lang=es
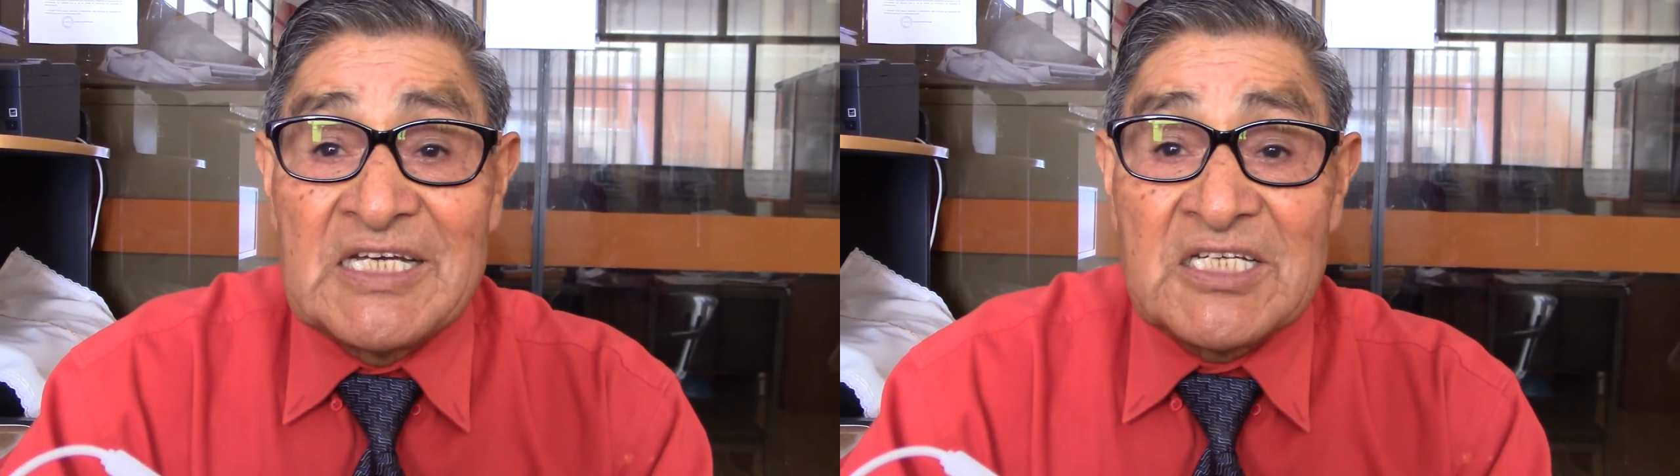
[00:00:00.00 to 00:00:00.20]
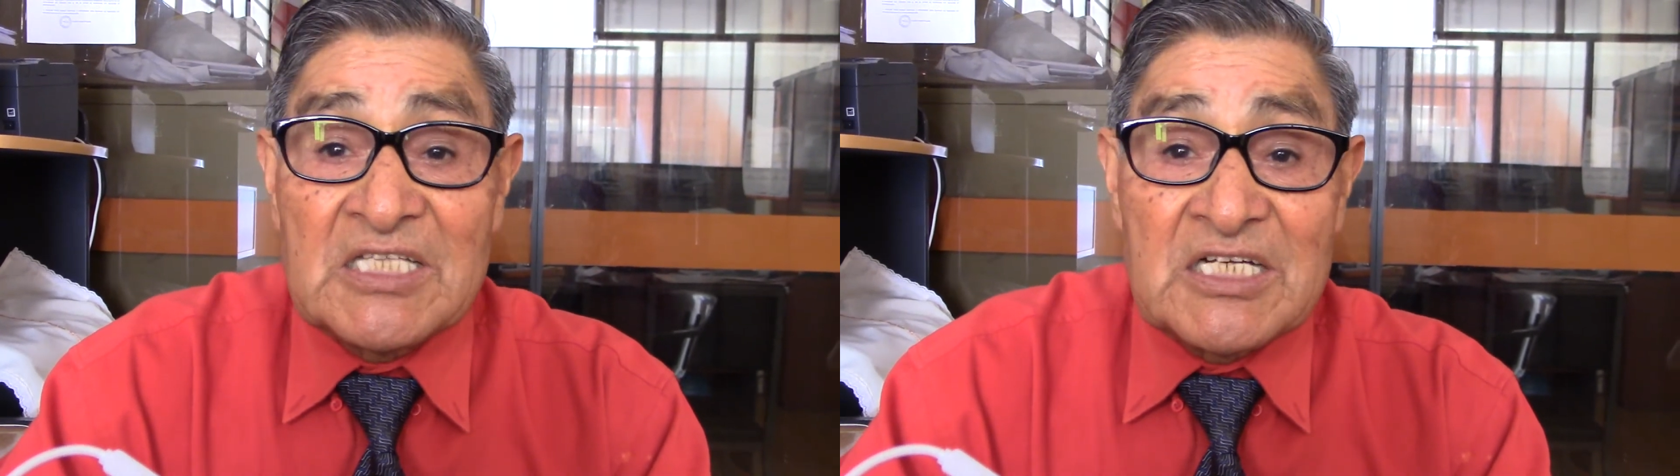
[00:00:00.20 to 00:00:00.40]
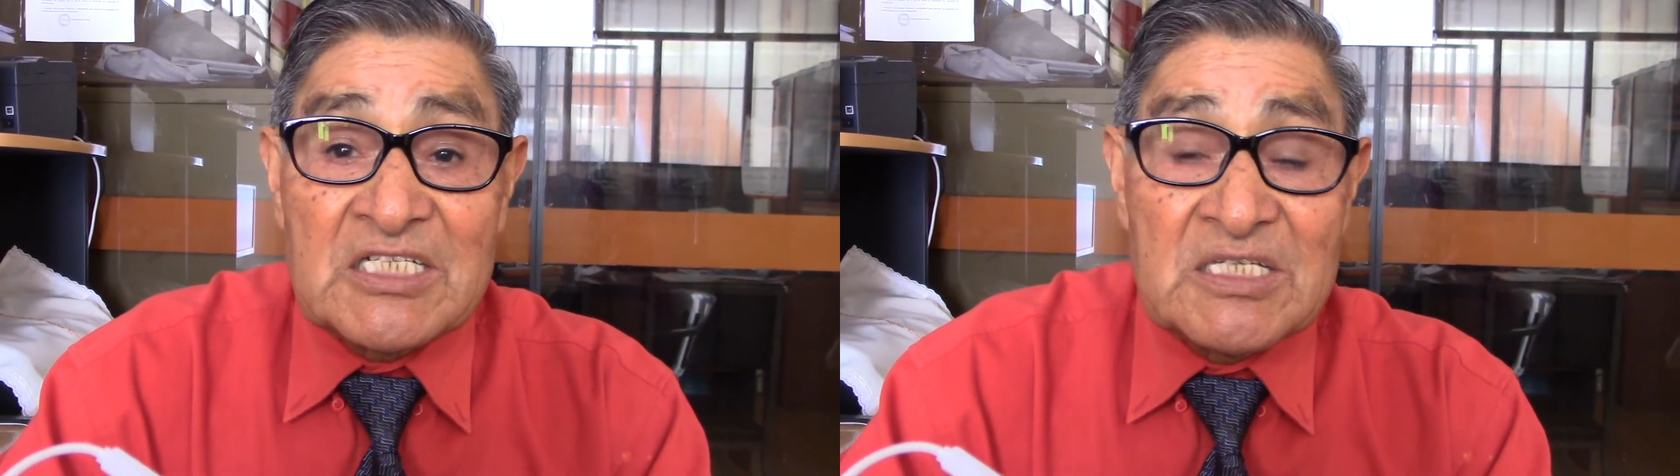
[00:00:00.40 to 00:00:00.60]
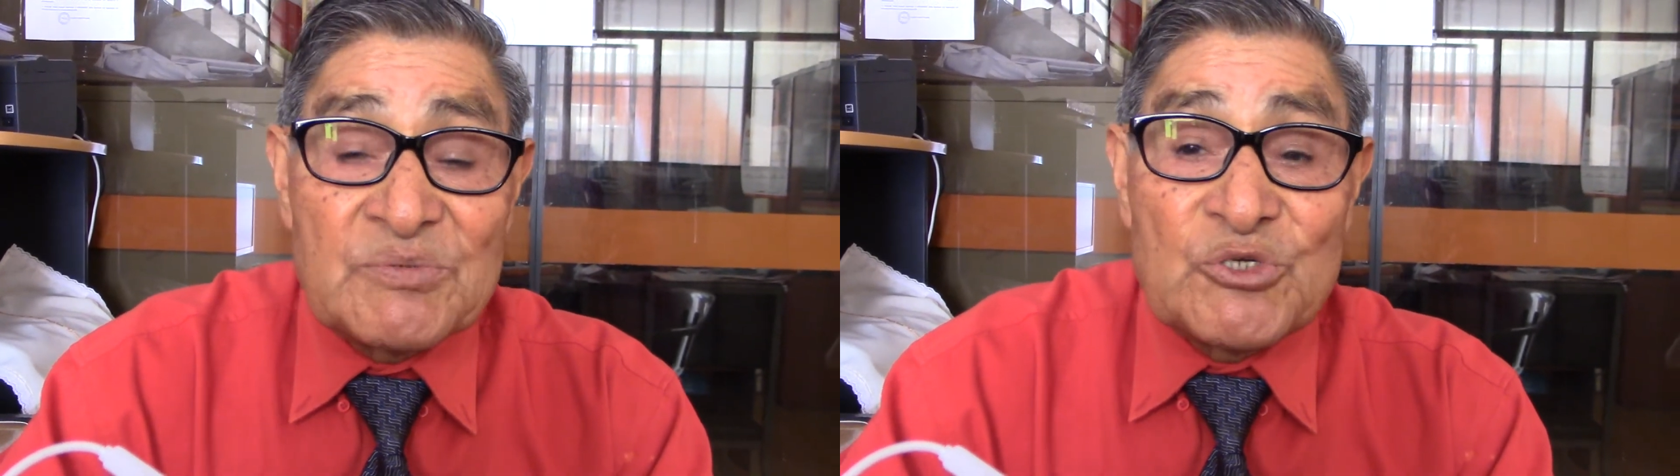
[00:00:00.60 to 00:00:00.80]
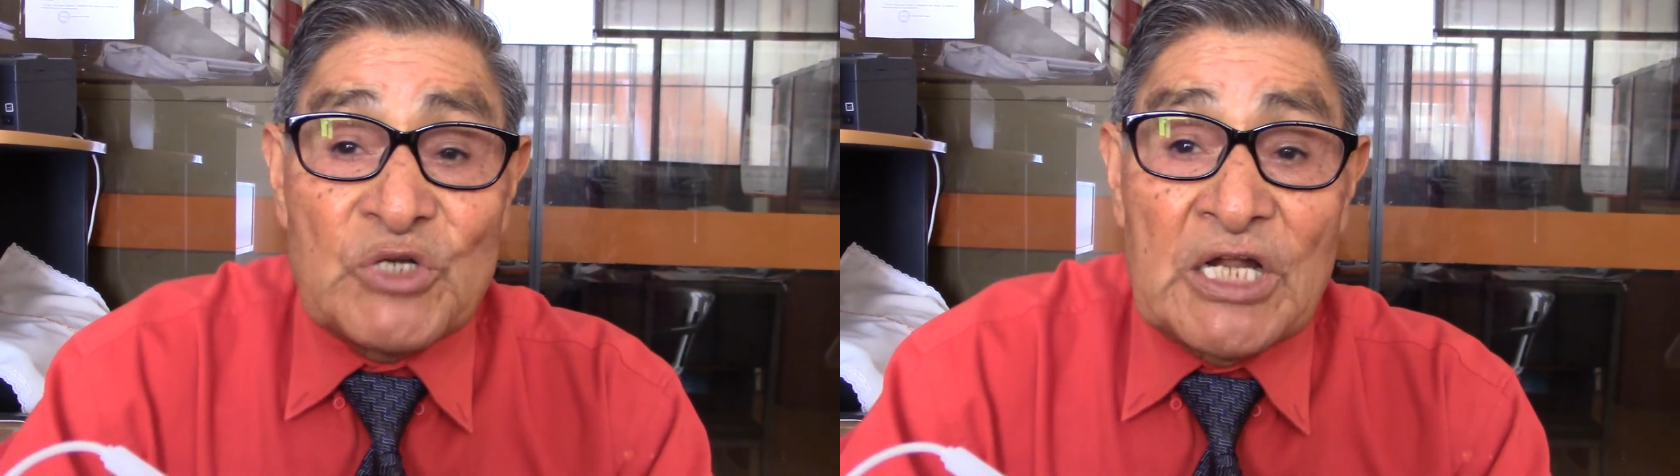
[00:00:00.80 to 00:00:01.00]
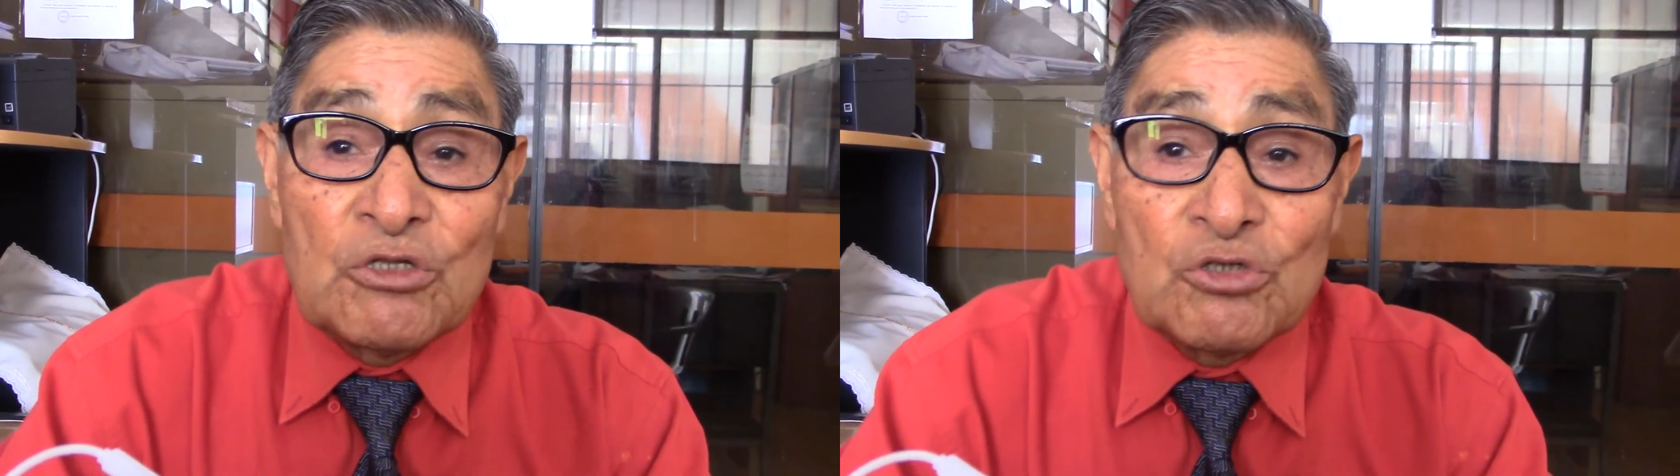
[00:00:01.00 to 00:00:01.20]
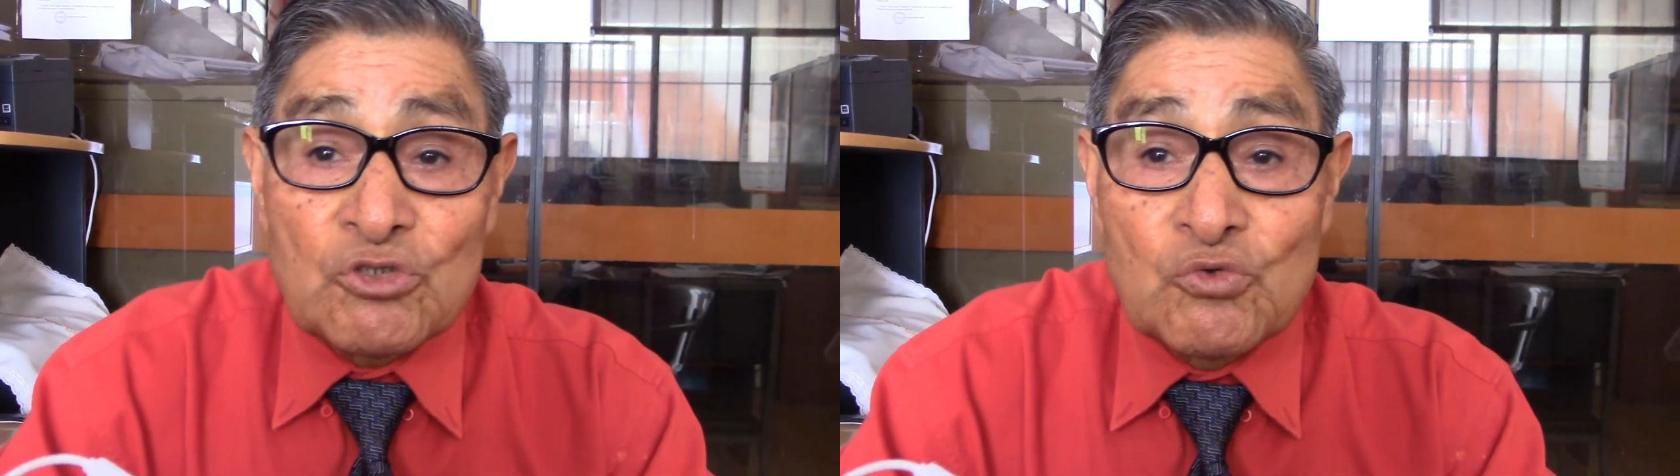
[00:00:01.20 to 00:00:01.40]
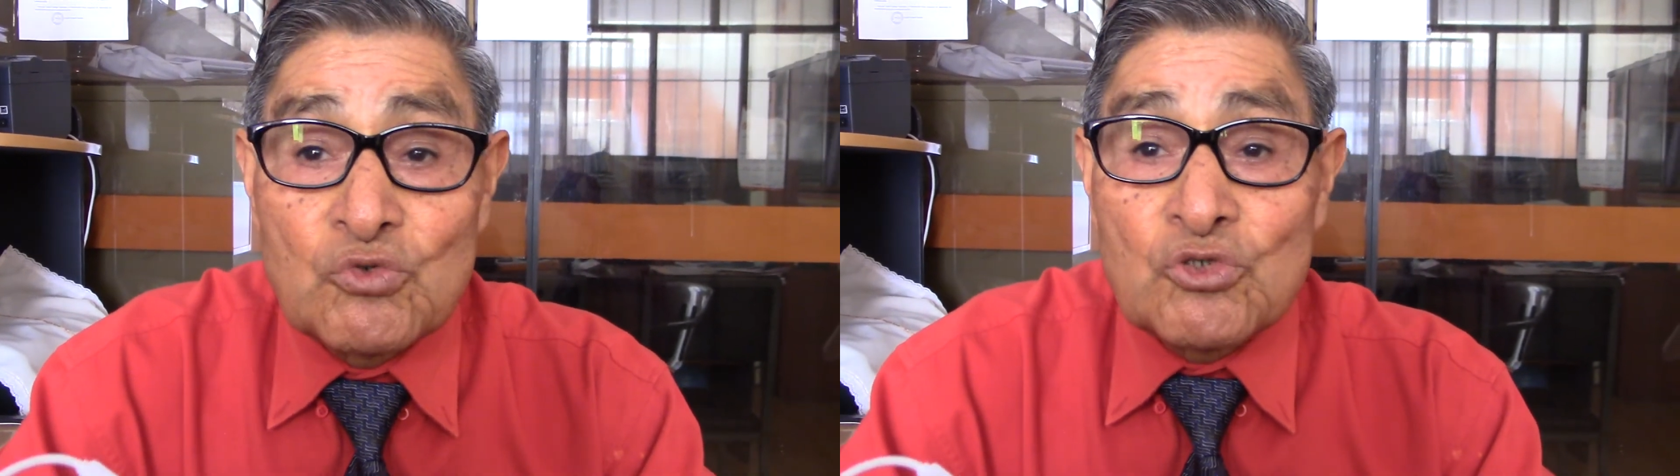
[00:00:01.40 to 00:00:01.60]
están recepcionando
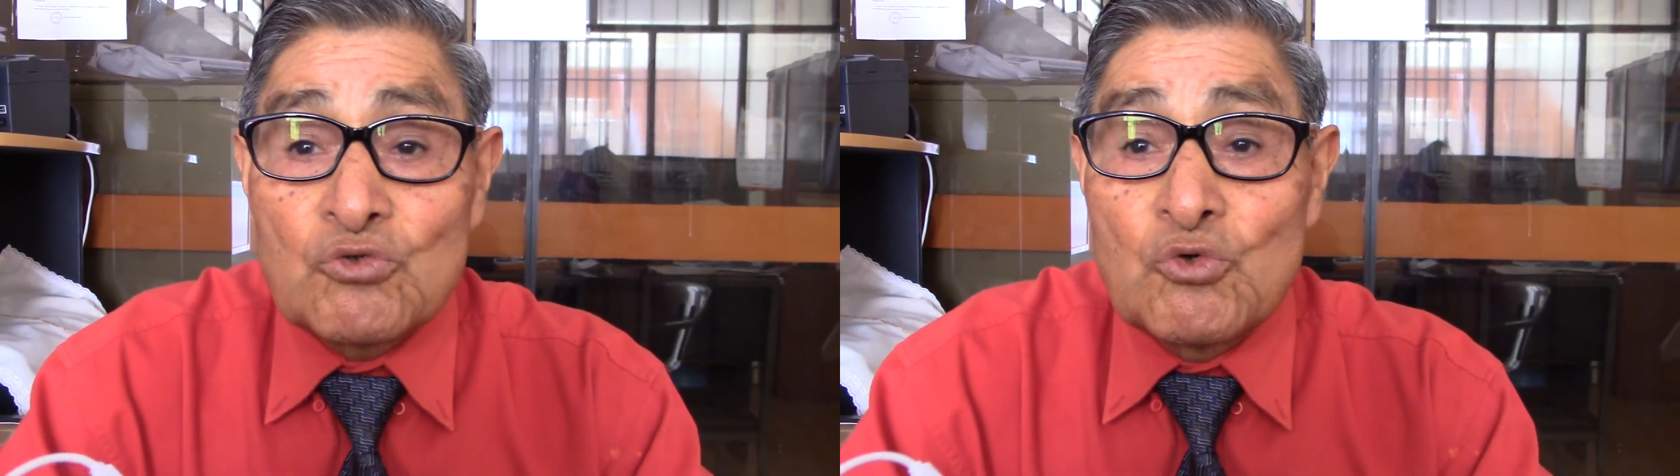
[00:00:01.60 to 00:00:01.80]
sus